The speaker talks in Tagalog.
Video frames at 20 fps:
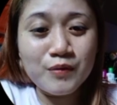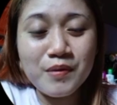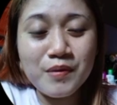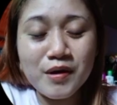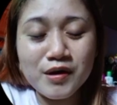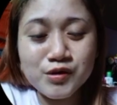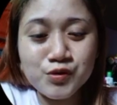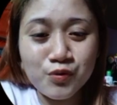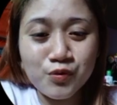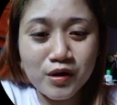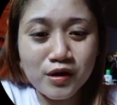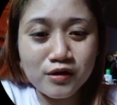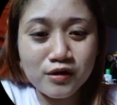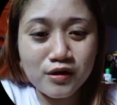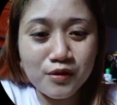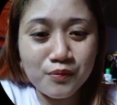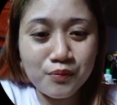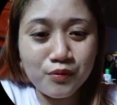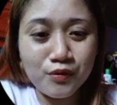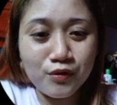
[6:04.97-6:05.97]
So,
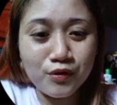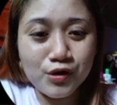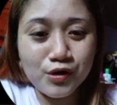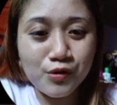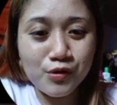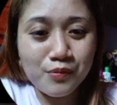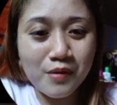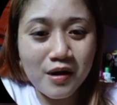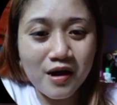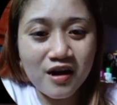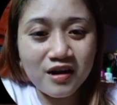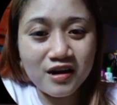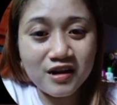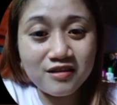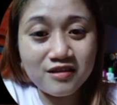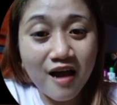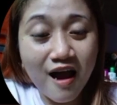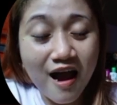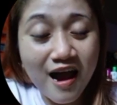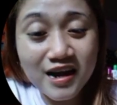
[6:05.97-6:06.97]
napakaswerte po yung
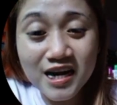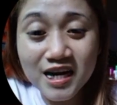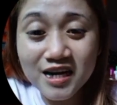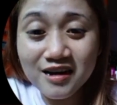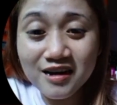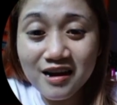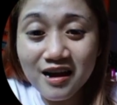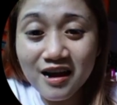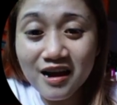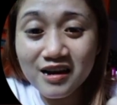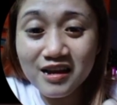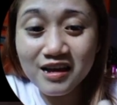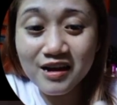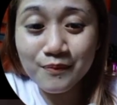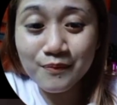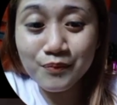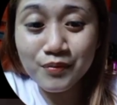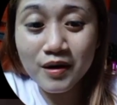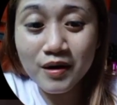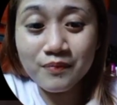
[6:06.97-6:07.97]
mga nadaanan nila
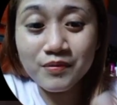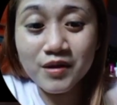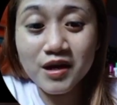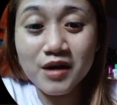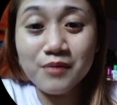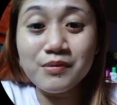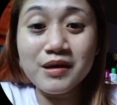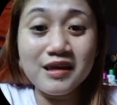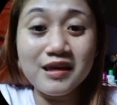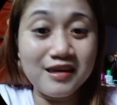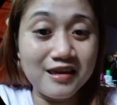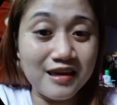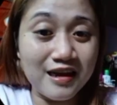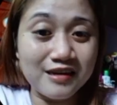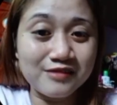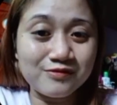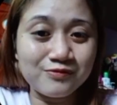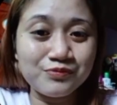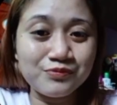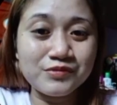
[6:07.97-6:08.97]
Kalinga Prab na
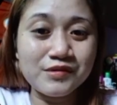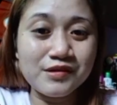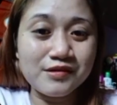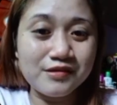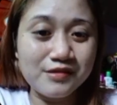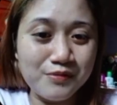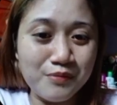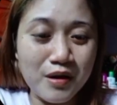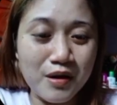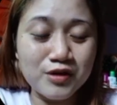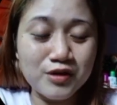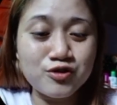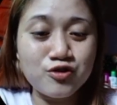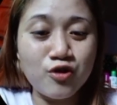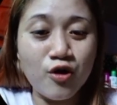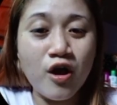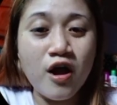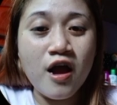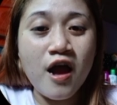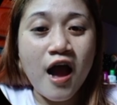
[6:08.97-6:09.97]
nabigyan. Diba?
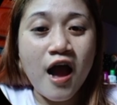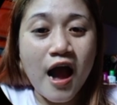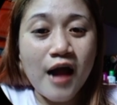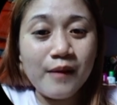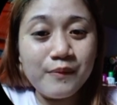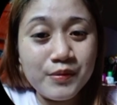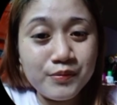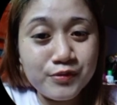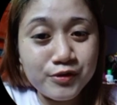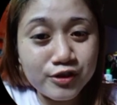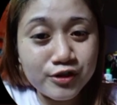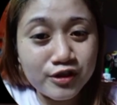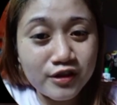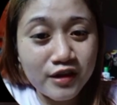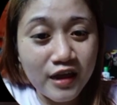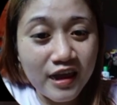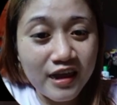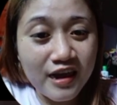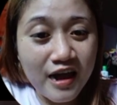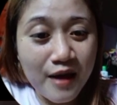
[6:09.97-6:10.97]
So, happy
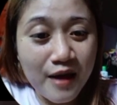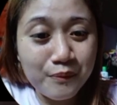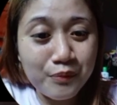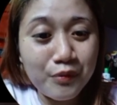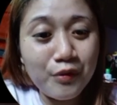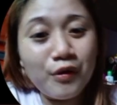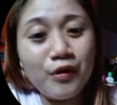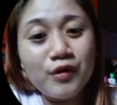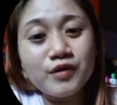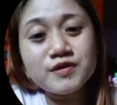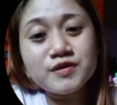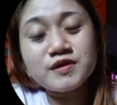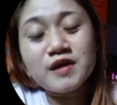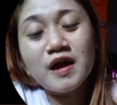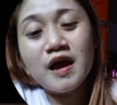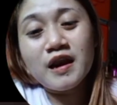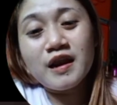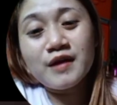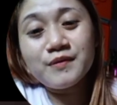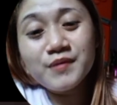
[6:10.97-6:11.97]
birthday nga po
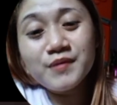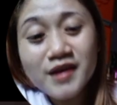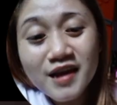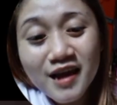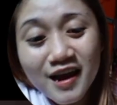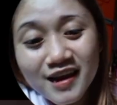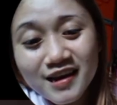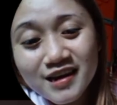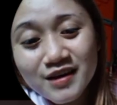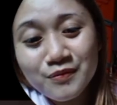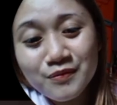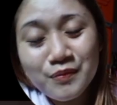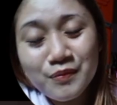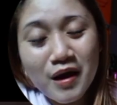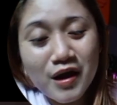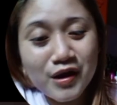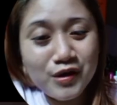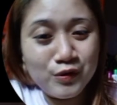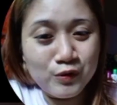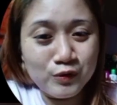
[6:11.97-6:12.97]
sa nagbigay
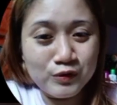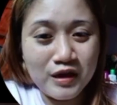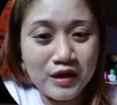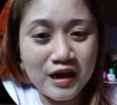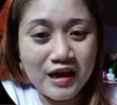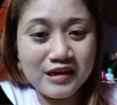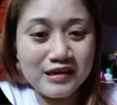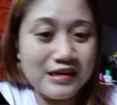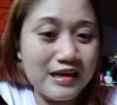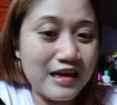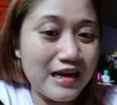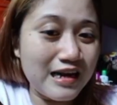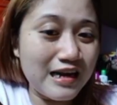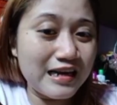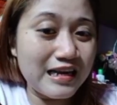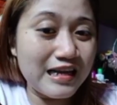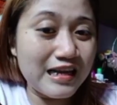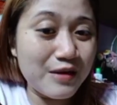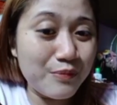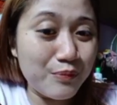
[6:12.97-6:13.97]
ng paayuda
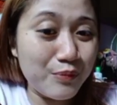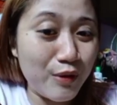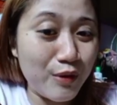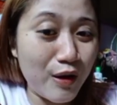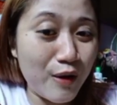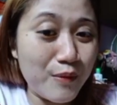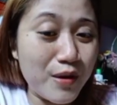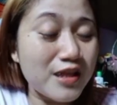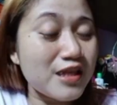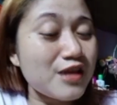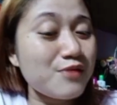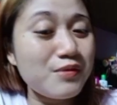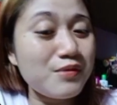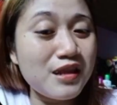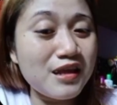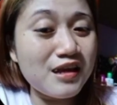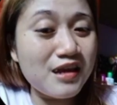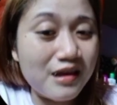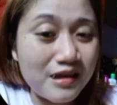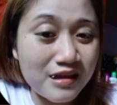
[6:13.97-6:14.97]
kila Kalinga Prab at
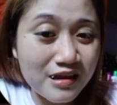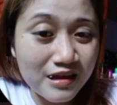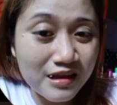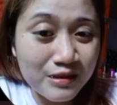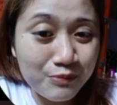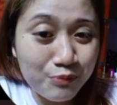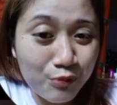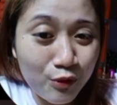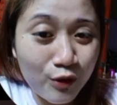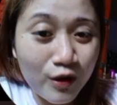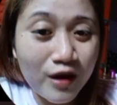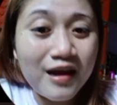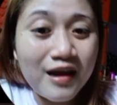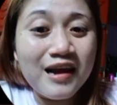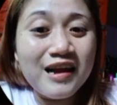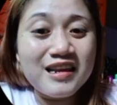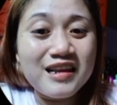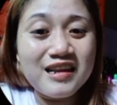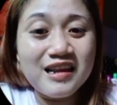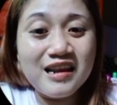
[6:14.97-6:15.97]
ibinigay din po
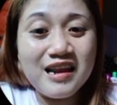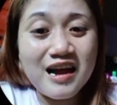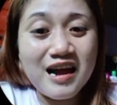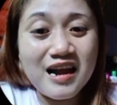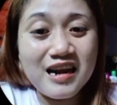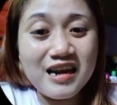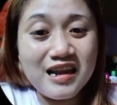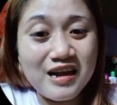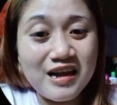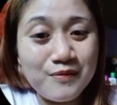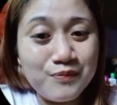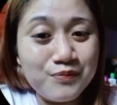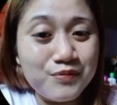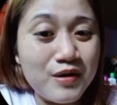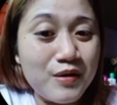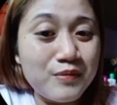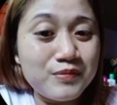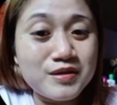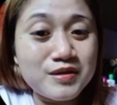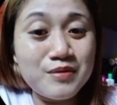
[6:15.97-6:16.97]
nila
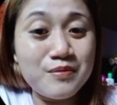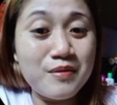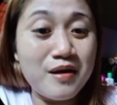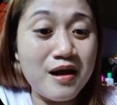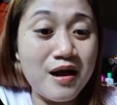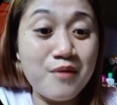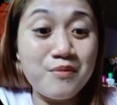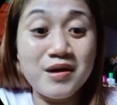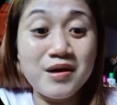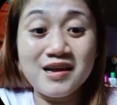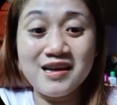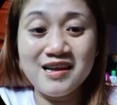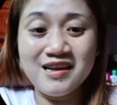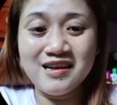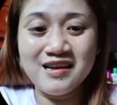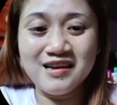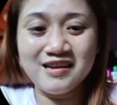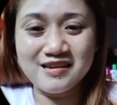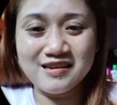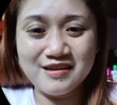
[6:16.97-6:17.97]
Kalinga Prab sa mga
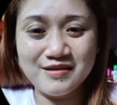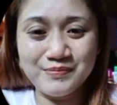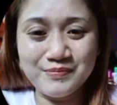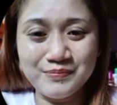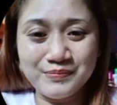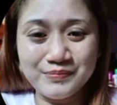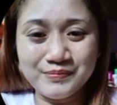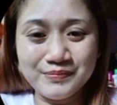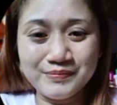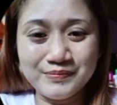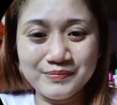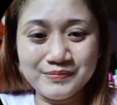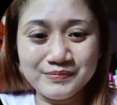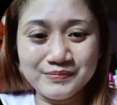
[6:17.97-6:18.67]
mahihirap.